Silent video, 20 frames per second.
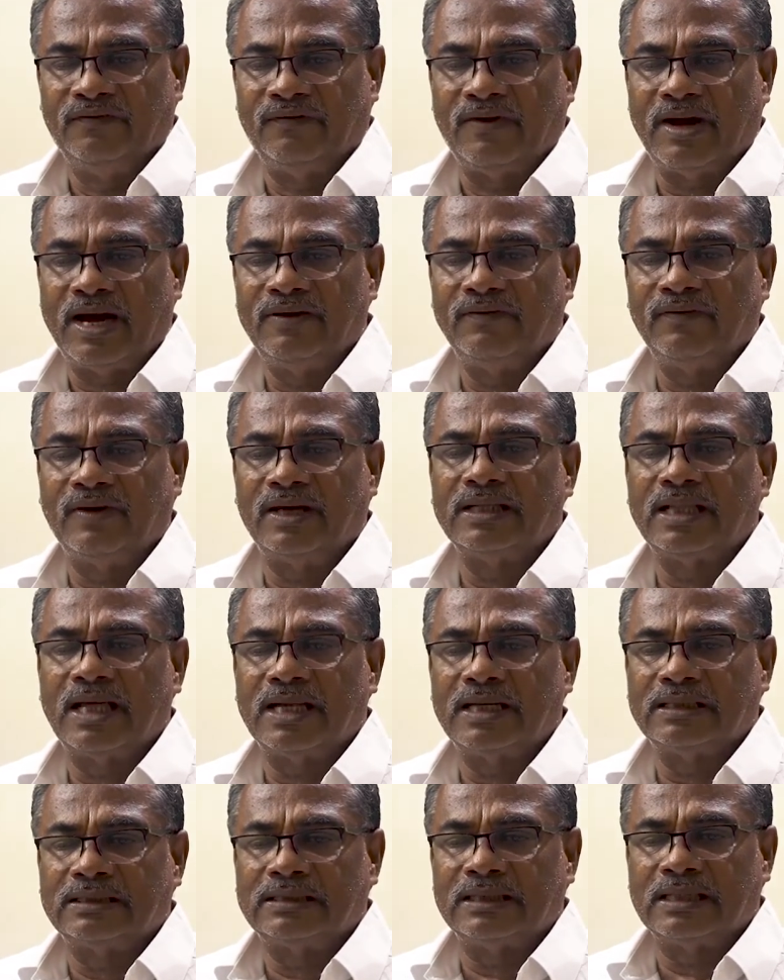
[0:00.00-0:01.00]

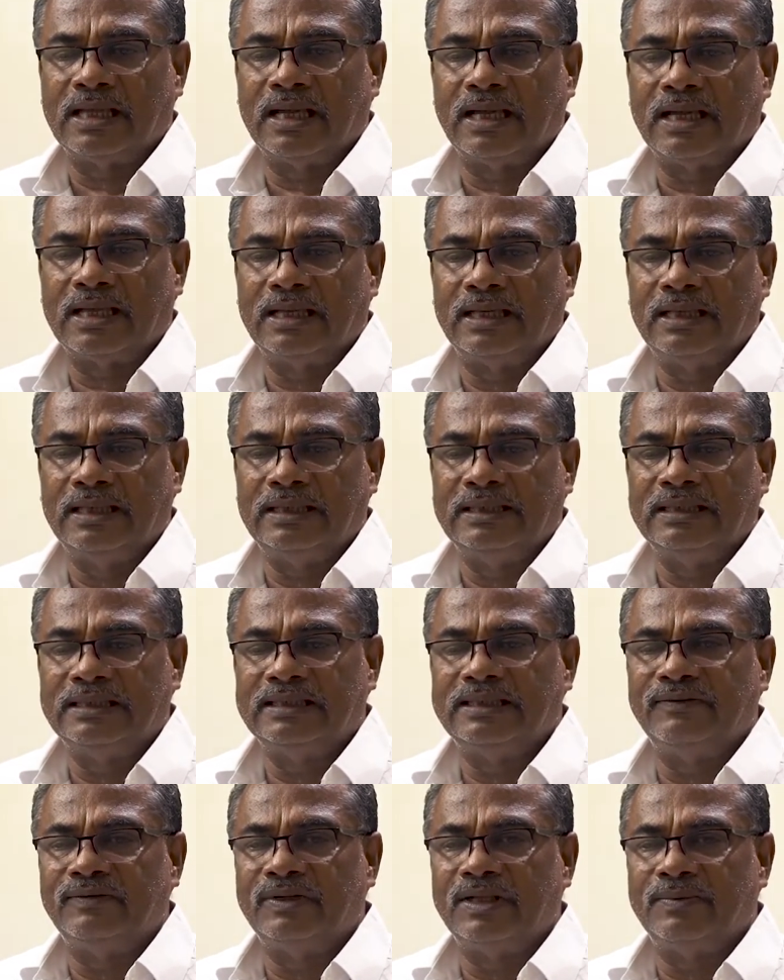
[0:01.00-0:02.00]
வாழ்வாதாரத்திற்காக
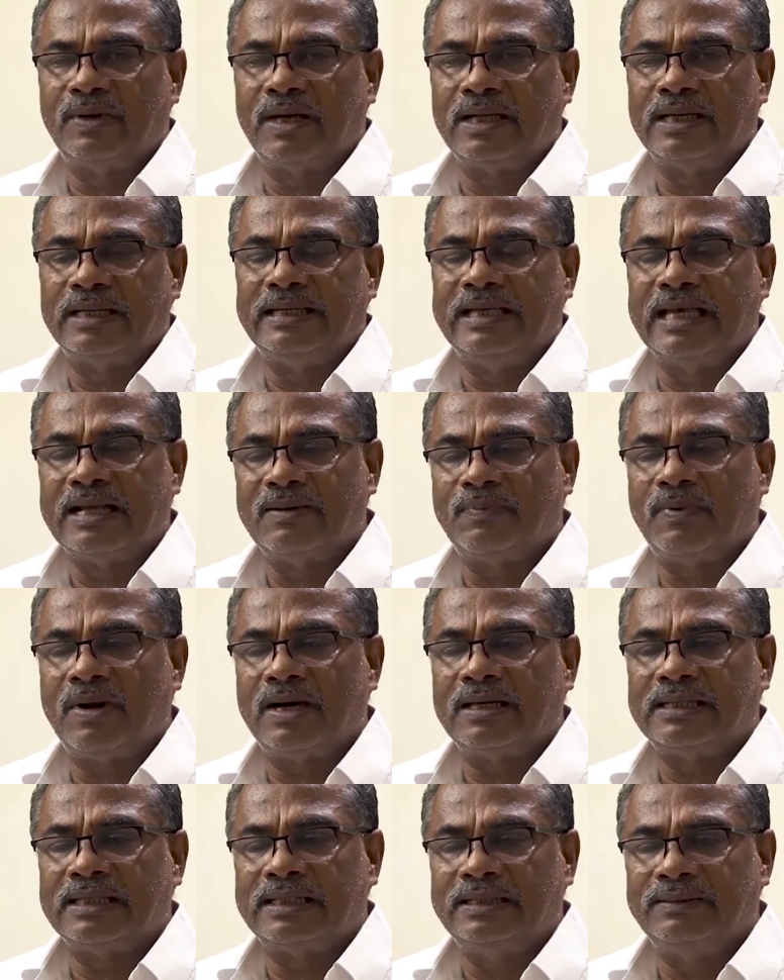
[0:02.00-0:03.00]
எந்த விதமான
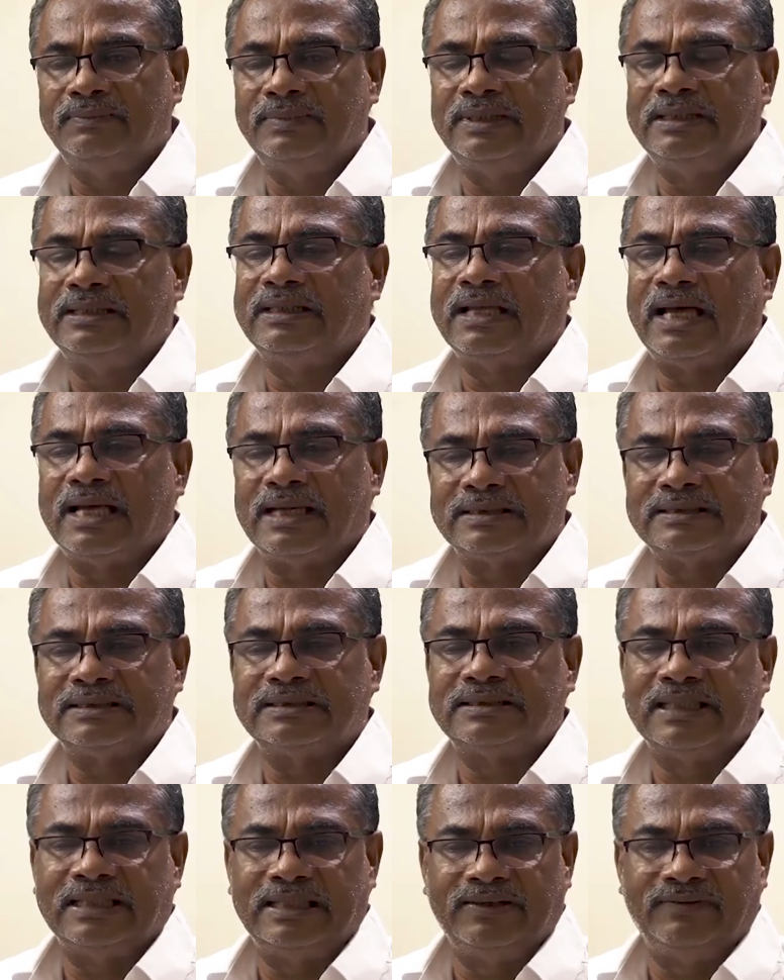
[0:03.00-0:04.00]
ஏற்பாட்டையும் இந்த அரசு
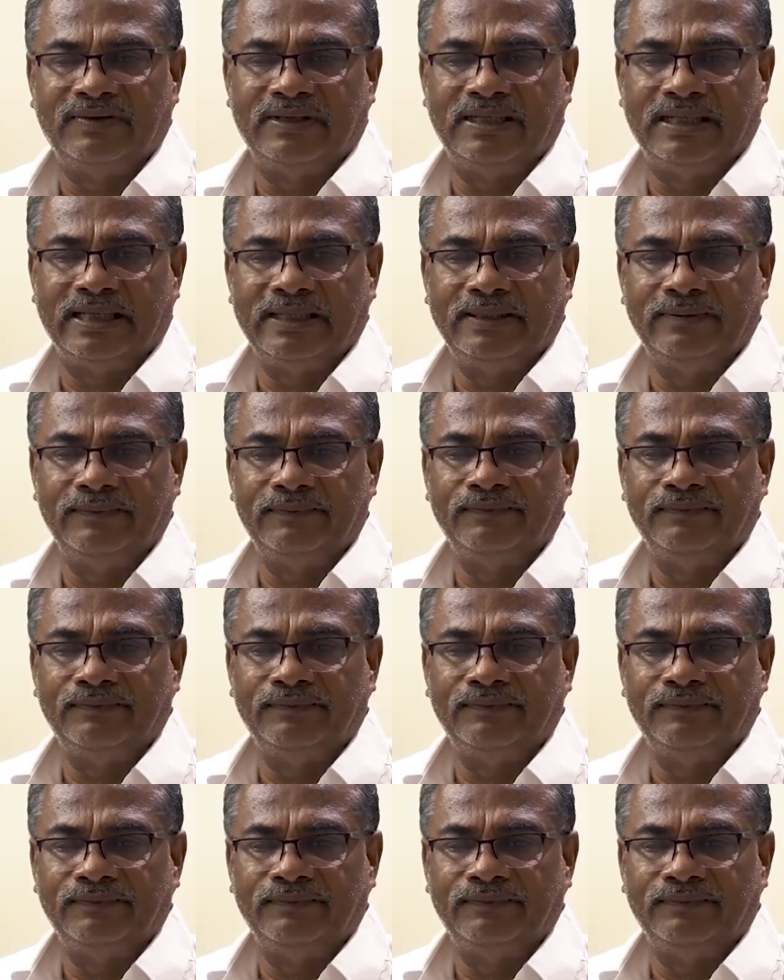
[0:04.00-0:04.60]
செய்யவில்லை